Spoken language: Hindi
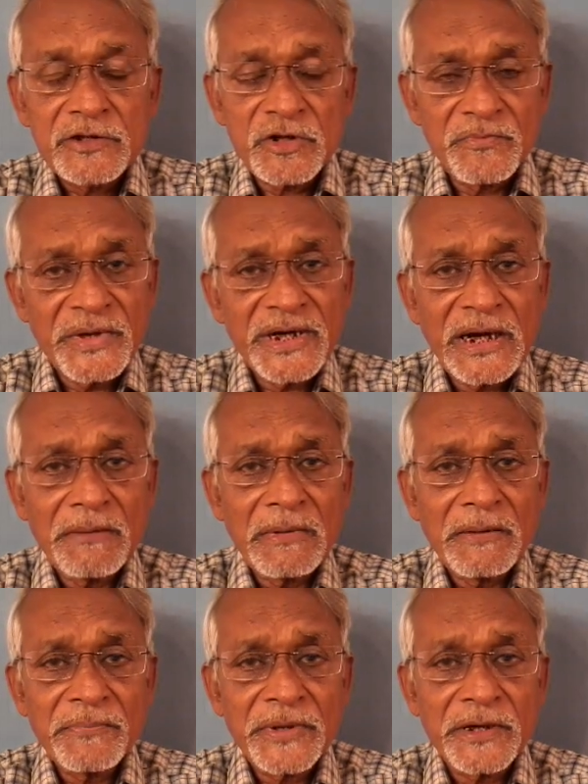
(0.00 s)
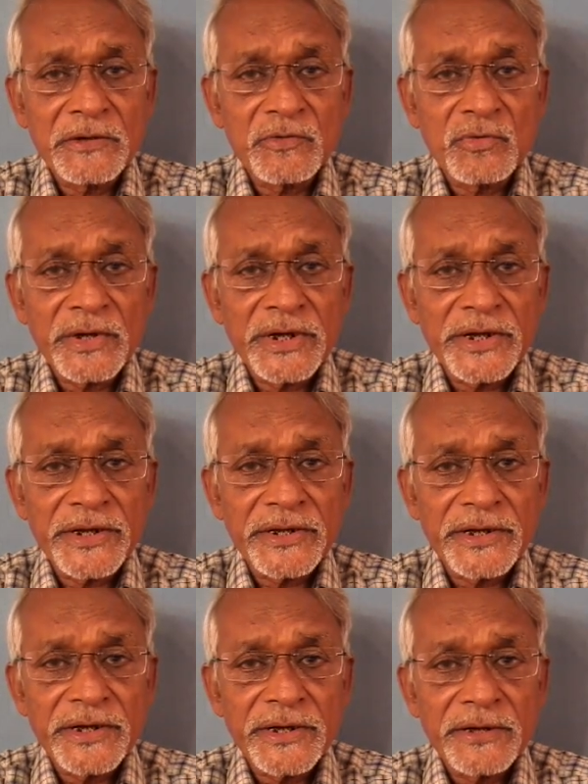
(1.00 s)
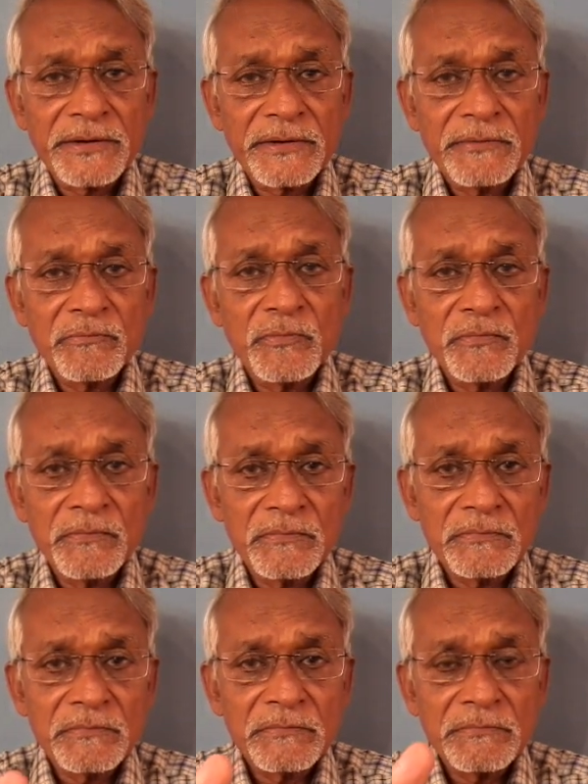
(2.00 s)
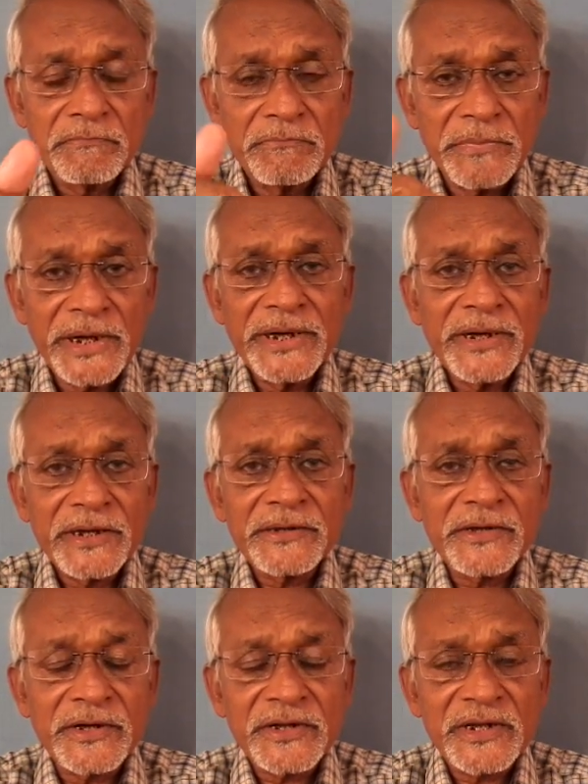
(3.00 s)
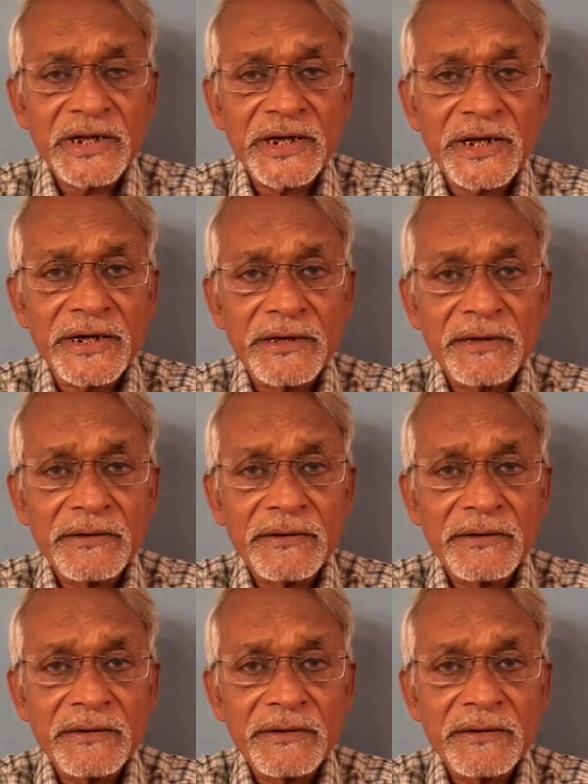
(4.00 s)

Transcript: सभी काम आपके अधूरे रहते हैं मेहनत करते हैं